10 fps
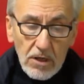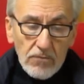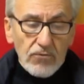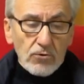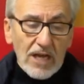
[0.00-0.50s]

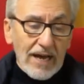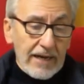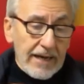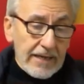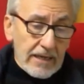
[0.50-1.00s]

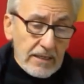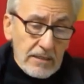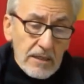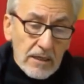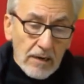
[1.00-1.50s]
Fiutare l'aria che
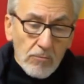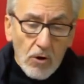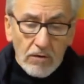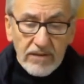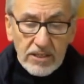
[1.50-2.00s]
tira,
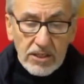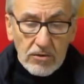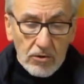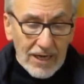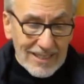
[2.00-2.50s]
muoversi
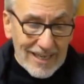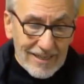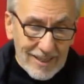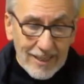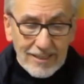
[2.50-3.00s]
con la
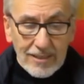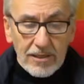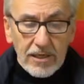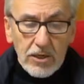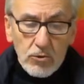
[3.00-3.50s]
scaltrezza
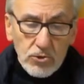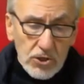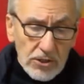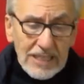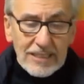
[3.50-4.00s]

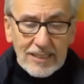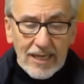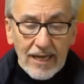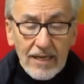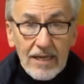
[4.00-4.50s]

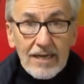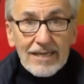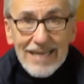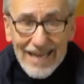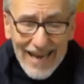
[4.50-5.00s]
dell'illusionista,
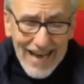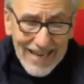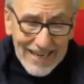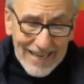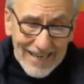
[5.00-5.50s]

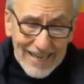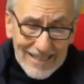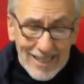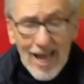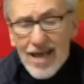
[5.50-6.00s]
negare la
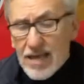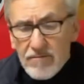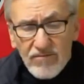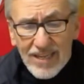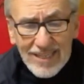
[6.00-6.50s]
realtà e
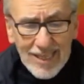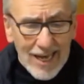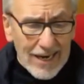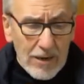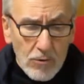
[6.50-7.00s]

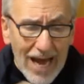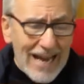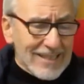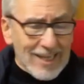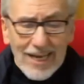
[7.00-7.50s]
inventarne
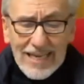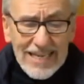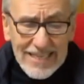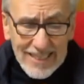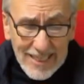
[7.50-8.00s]
un'altra
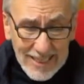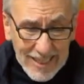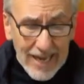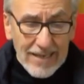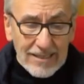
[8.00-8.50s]

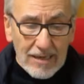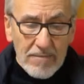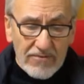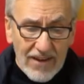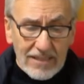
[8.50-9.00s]
inesistente
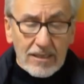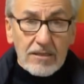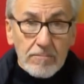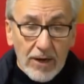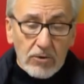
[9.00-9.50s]
ma fatta
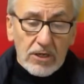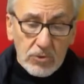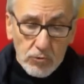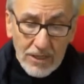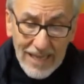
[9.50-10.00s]
di parole
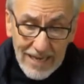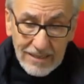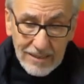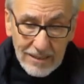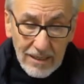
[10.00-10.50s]

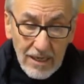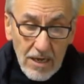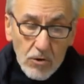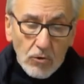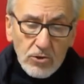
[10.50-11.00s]
suadenti,
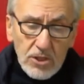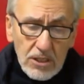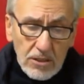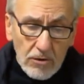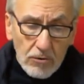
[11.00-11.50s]

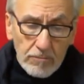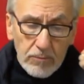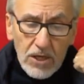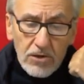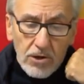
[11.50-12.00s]
condite col
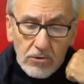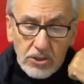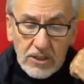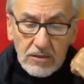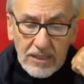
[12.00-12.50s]
piglio e
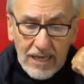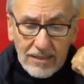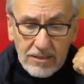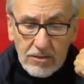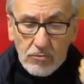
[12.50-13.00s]

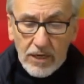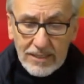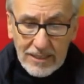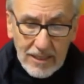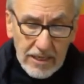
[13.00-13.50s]
l'ostentata
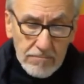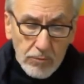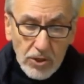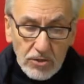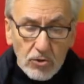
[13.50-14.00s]
sicurezza
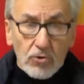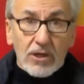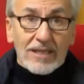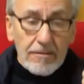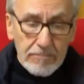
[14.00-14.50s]

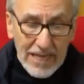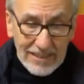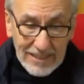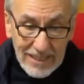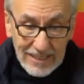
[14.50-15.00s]
dell'imbonitore, del
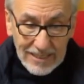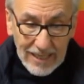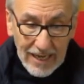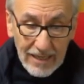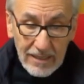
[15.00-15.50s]

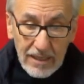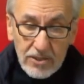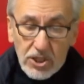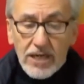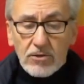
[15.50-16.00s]
piazzista,
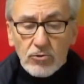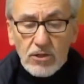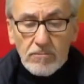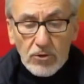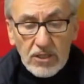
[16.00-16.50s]
certo
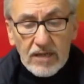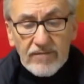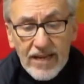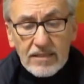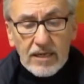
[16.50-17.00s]
di poter
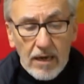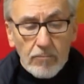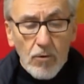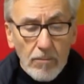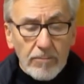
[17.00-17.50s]
vendere a
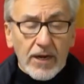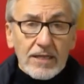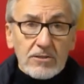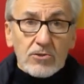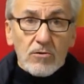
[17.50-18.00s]
buon
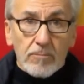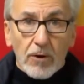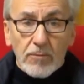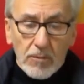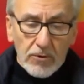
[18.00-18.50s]
prezzo il
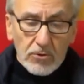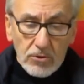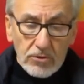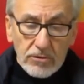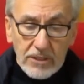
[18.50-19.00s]
proprio prodotto